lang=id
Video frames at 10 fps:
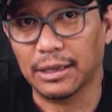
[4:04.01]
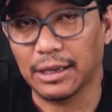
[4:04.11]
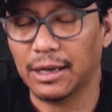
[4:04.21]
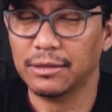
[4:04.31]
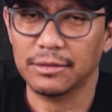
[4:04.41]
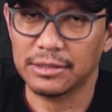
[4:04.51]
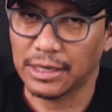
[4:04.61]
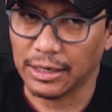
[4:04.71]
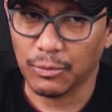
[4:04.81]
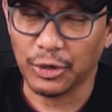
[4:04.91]
ya
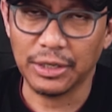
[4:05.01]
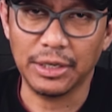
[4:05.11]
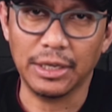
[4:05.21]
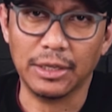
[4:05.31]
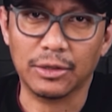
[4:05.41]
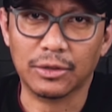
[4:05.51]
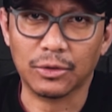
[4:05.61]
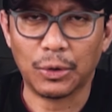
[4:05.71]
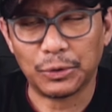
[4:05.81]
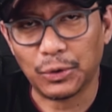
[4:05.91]
cari mungkin di
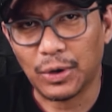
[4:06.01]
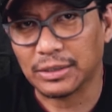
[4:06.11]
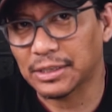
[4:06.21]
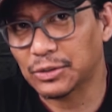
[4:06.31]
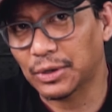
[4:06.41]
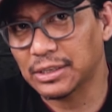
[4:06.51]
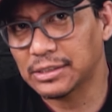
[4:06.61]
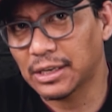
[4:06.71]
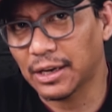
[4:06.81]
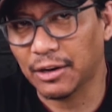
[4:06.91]
toko-toko
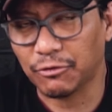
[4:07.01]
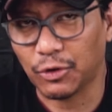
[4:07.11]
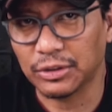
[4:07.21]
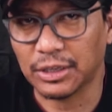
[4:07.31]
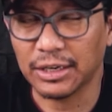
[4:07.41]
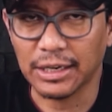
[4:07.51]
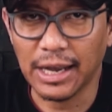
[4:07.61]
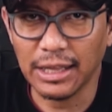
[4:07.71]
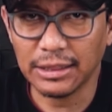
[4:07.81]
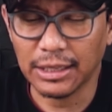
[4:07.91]
aksesoris handphone
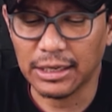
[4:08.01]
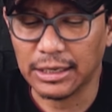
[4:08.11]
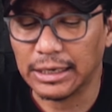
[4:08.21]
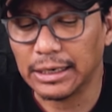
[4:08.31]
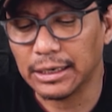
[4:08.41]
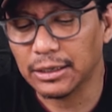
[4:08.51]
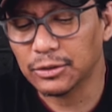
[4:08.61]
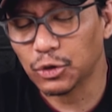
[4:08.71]
terdekat uh,